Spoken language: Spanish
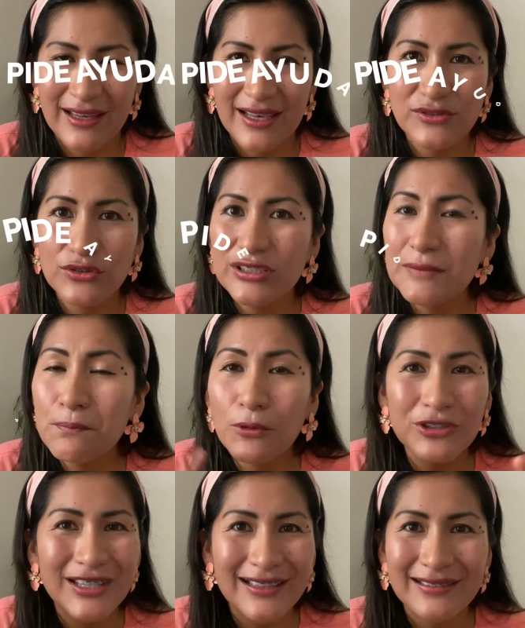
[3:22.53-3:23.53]
Eso es
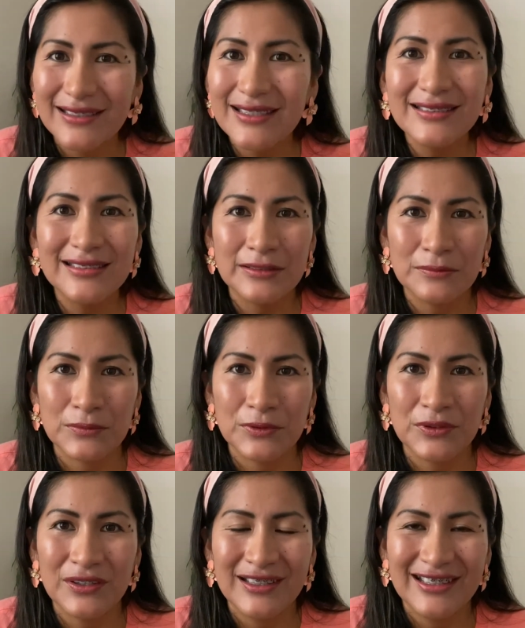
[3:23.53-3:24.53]
importantísimo.
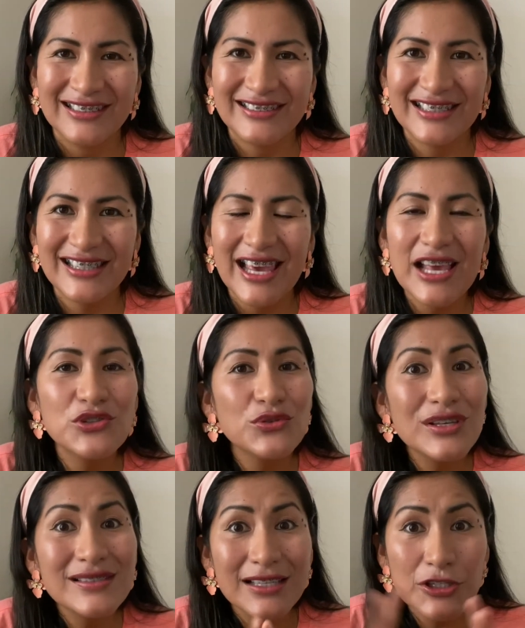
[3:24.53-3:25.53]
¿sí? Eso
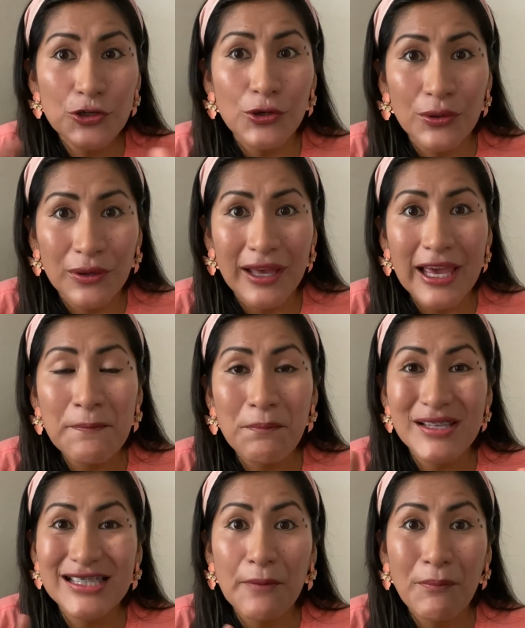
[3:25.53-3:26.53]
hice yo,
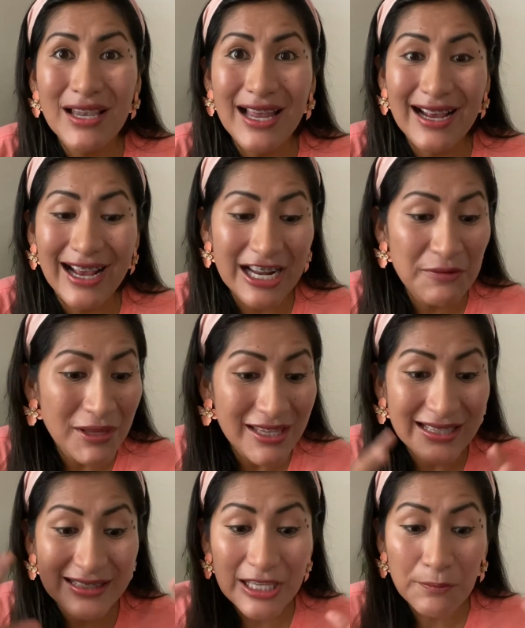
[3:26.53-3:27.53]
empecé a apalancarme
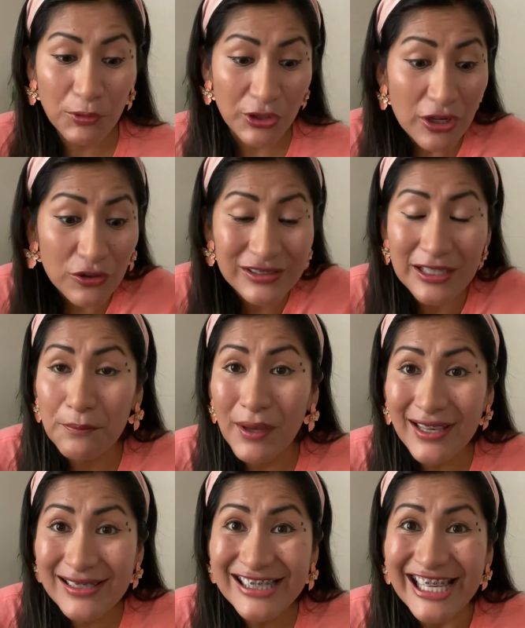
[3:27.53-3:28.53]
del tiempo de los
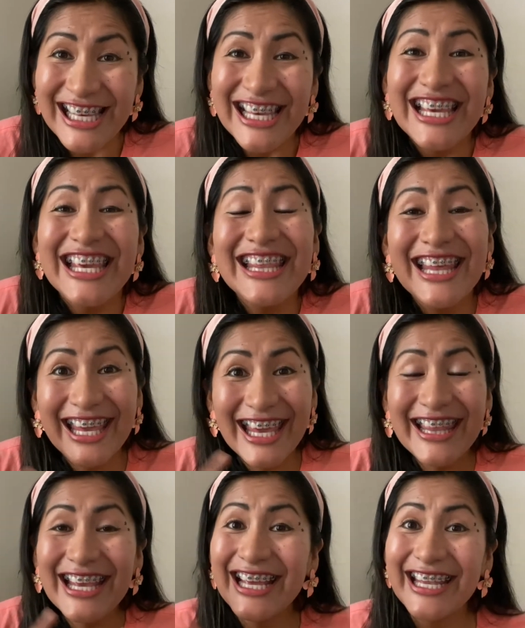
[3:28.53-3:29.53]
demás y
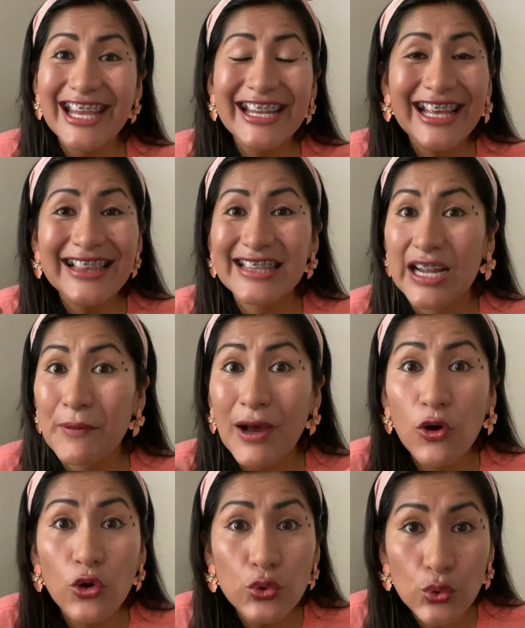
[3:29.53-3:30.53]
dejé de creer que el
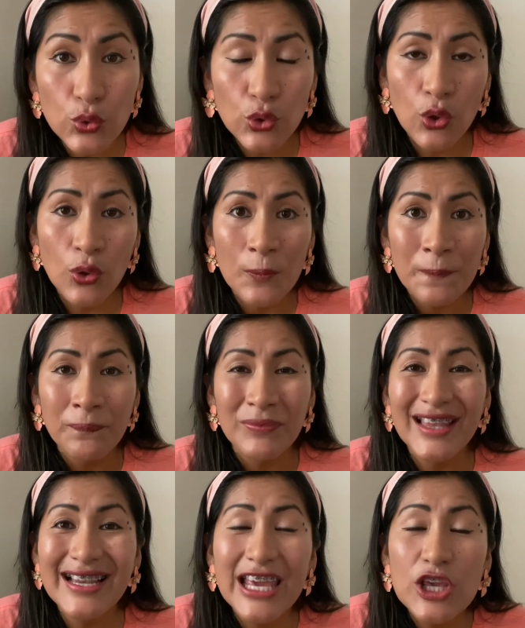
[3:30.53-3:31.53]
trabajo duro,
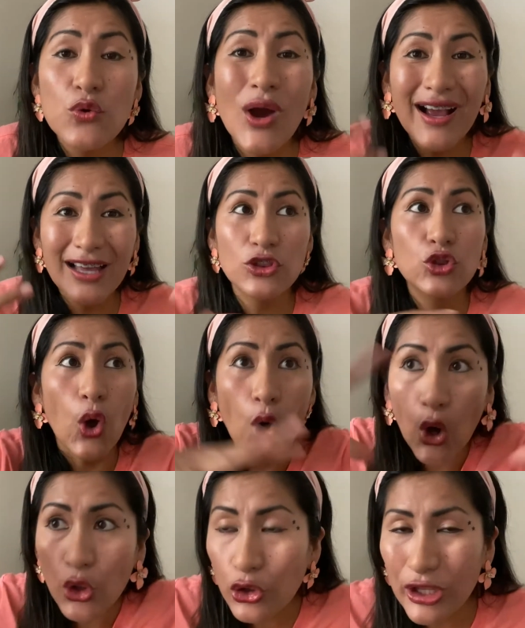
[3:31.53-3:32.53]
del que yo haga
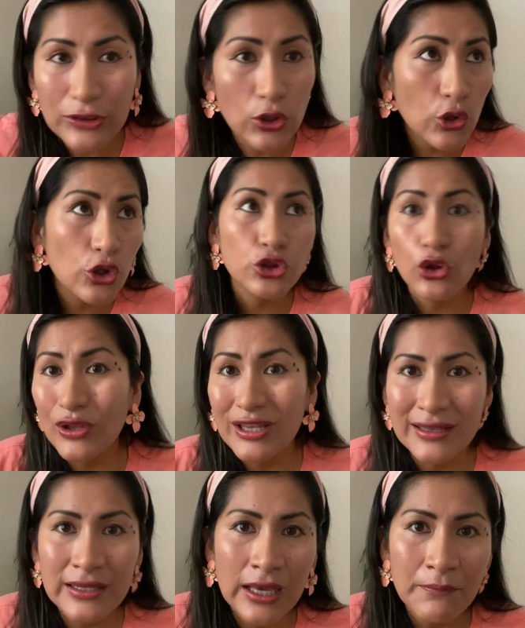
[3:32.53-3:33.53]
todo, de todo, todo
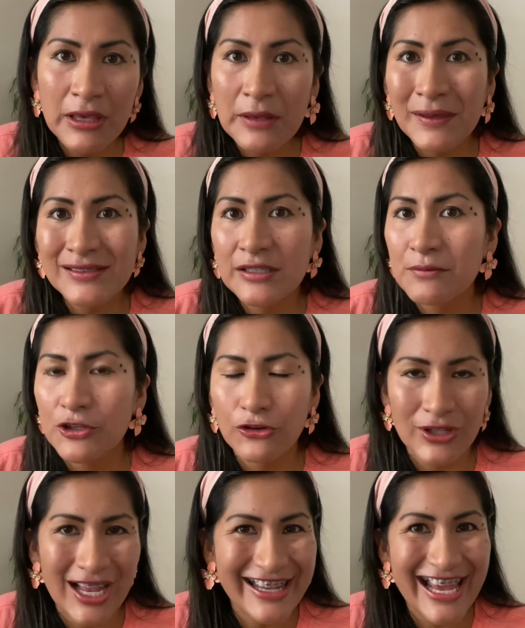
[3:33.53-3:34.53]
el día, me iba a hacer
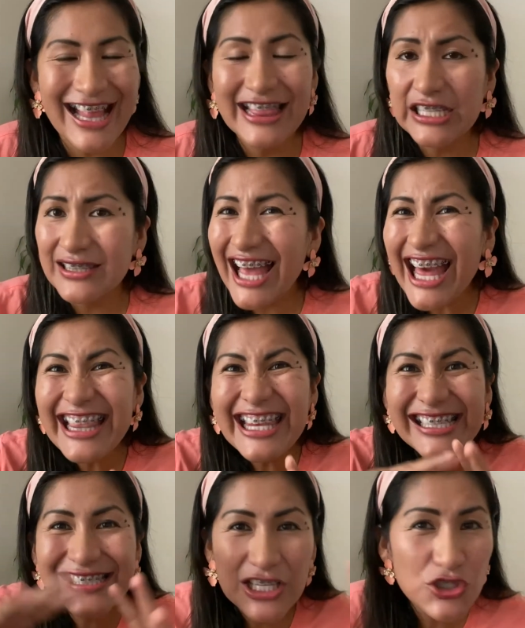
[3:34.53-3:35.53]
millonaria.
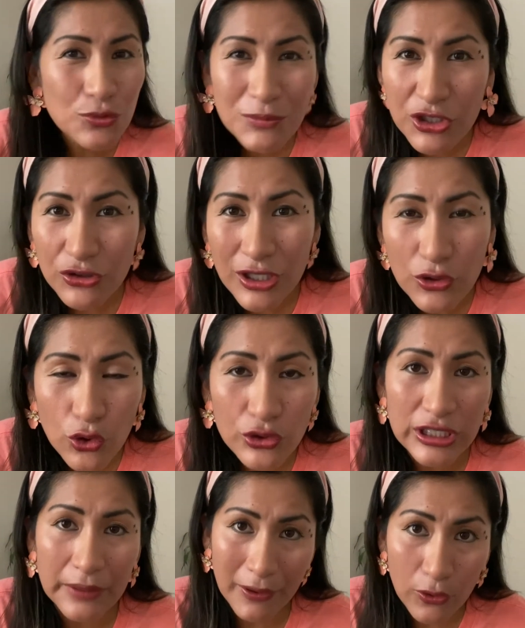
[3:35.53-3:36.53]
nadie se ha hecho millonario con
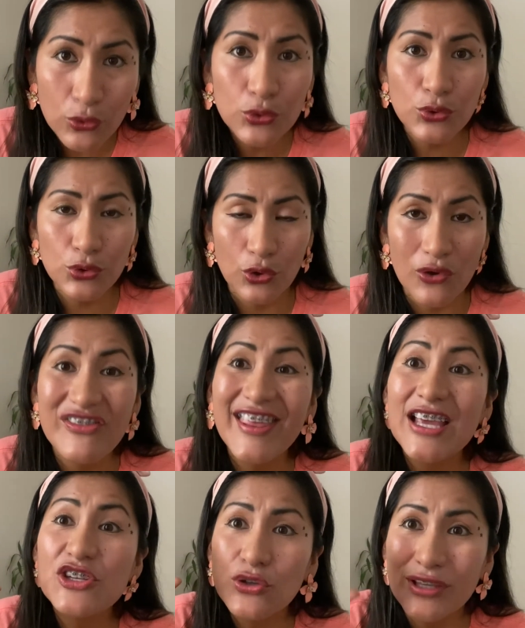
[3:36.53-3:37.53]
trabajo duro.
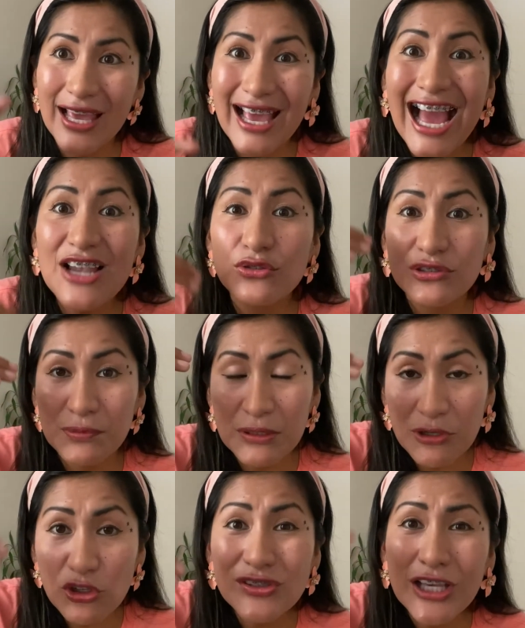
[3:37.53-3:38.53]
De hecho, que a los
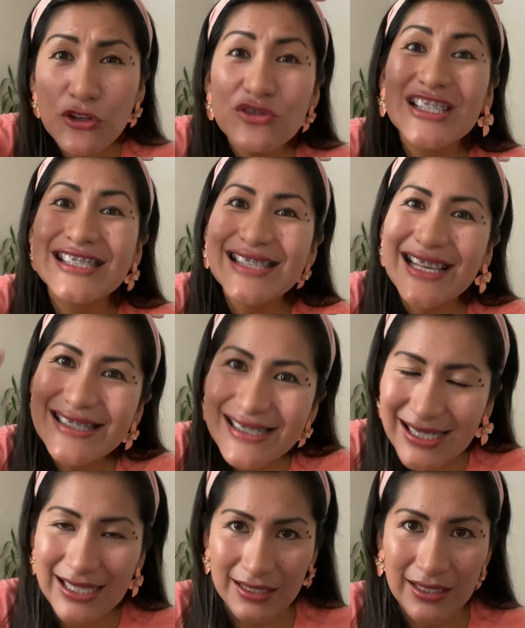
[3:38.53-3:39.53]
primeros años quizás
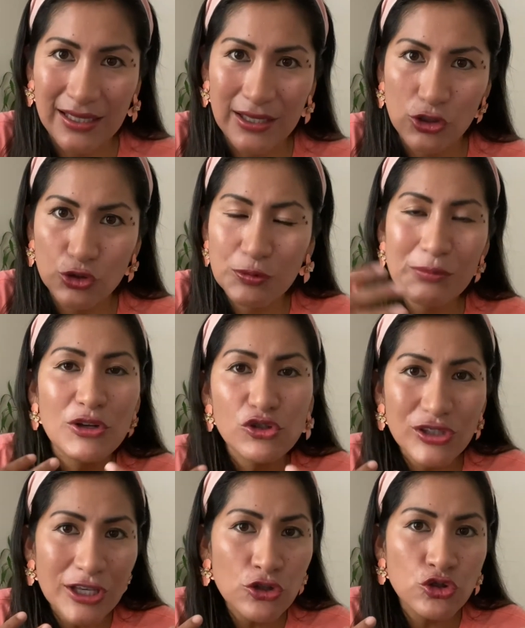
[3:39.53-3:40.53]
sí. Los
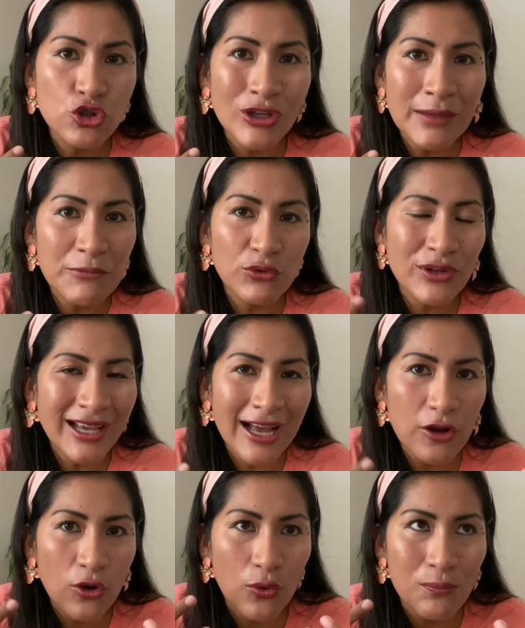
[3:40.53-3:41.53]
primeros años yo era mi
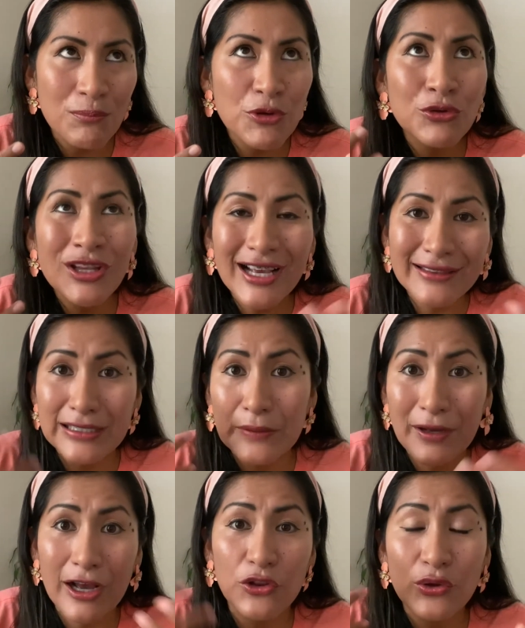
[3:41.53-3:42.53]
única, mi única
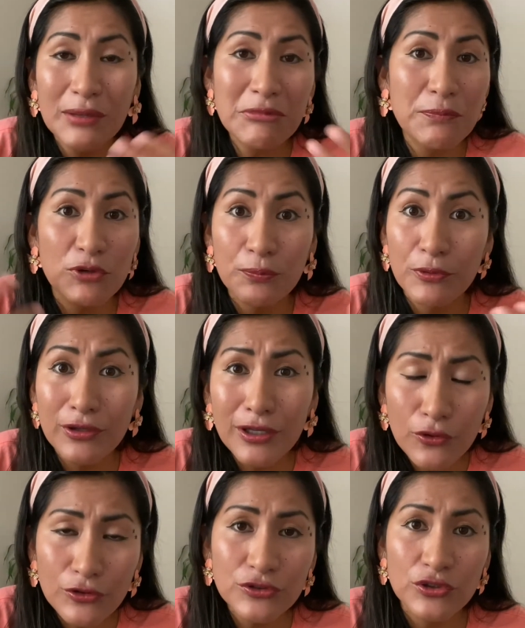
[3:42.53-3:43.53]
trabajadora en mi propio
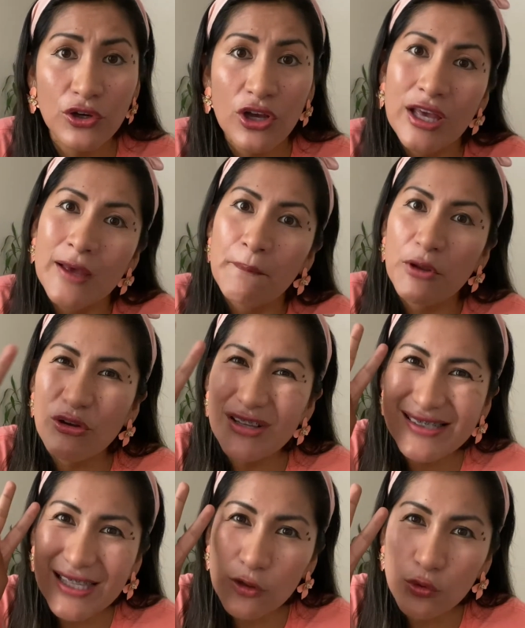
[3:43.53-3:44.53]
negocio, pero el
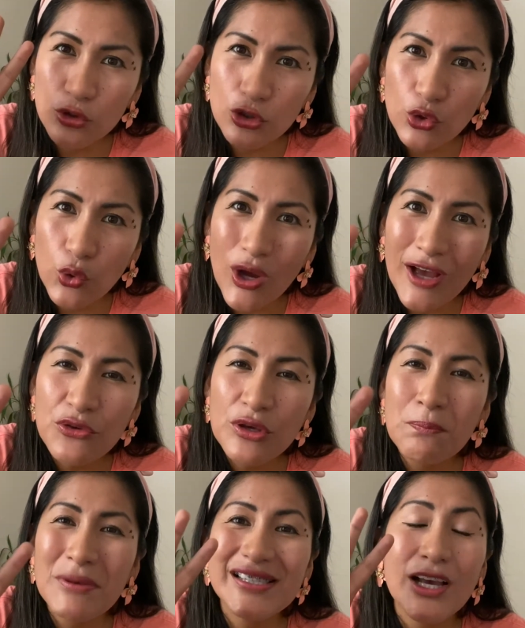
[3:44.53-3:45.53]
segundo año
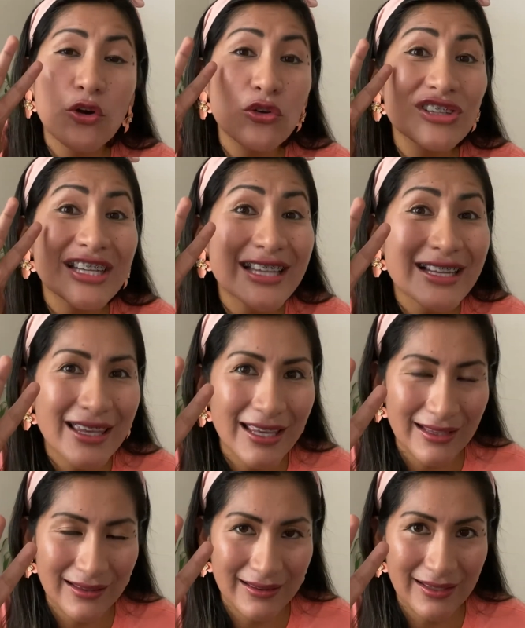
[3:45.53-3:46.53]
empecé a contratar
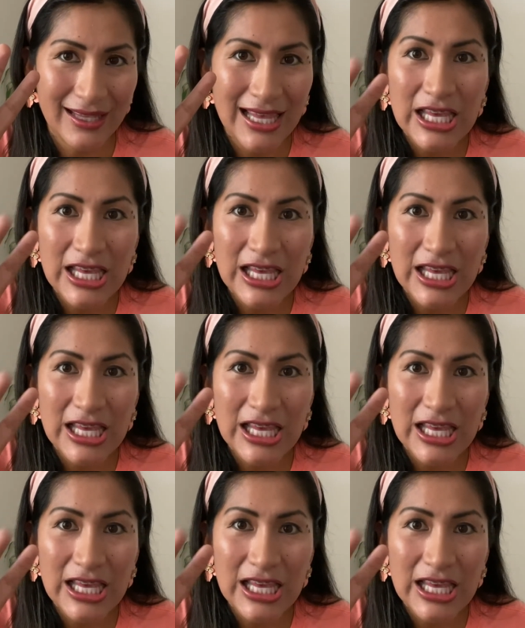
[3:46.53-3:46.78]
gente.